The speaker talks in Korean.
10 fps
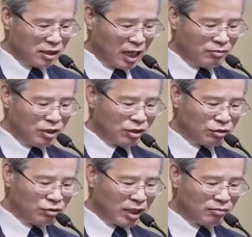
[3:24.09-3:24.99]
아무리
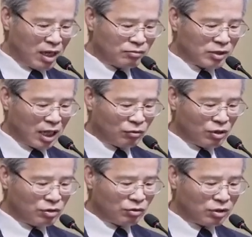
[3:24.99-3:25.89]
공연한 마음을 갖고
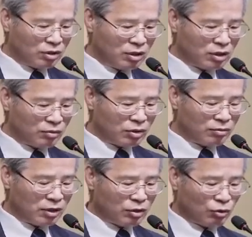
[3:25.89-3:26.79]
있어도 능력이
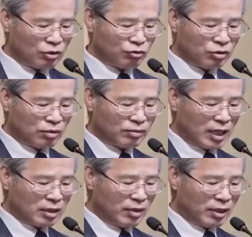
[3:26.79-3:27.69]
없으면 도와줄 수
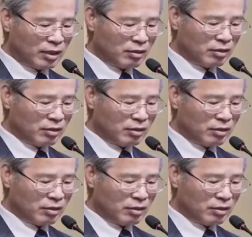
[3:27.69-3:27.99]
없다 그 말이에요.